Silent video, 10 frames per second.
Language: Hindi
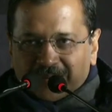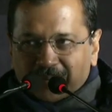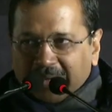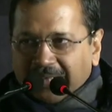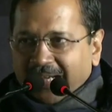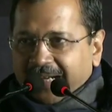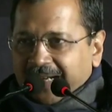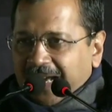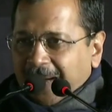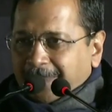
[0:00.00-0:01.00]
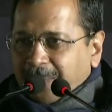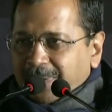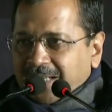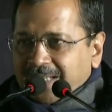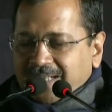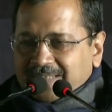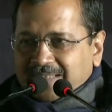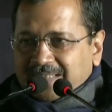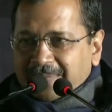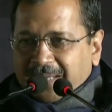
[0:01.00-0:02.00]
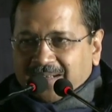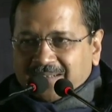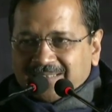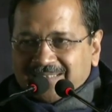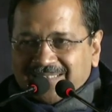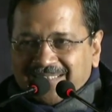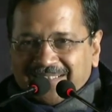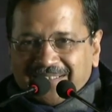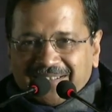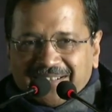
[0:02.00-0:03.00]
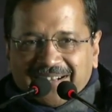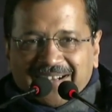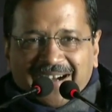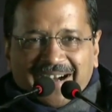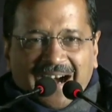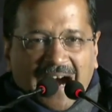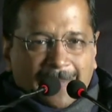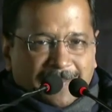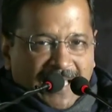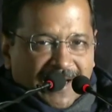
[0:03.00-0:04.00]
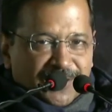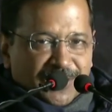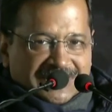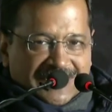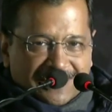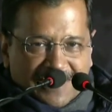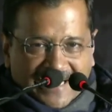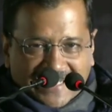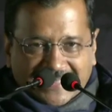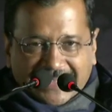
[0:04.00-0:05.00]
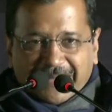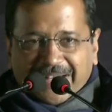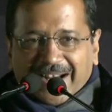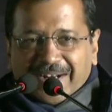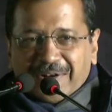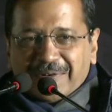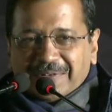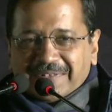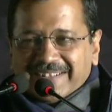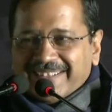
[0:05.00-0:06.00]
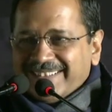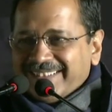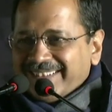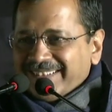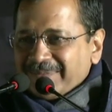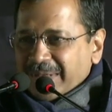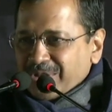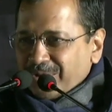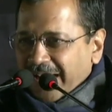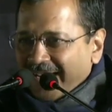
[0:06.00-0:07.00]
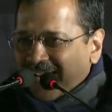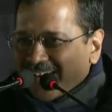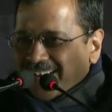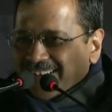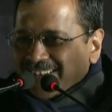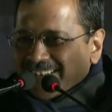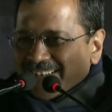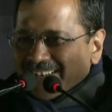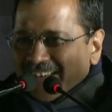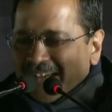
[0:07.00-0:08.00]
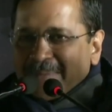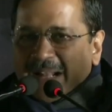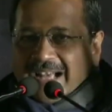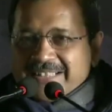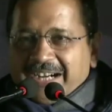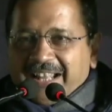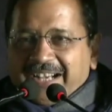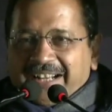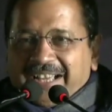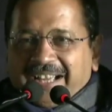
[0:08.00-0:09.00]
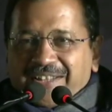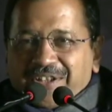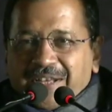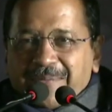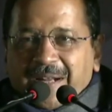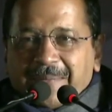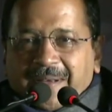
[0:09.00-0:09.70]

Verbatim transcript: मिलके करना है आपके बिना नहीं कर सकता मैं आप कह रहे हो इसलिए मैं गारंटी में डाल रहा हूं मंजूर है ना एक बार हाथ खड़े करके कह दो यमुना में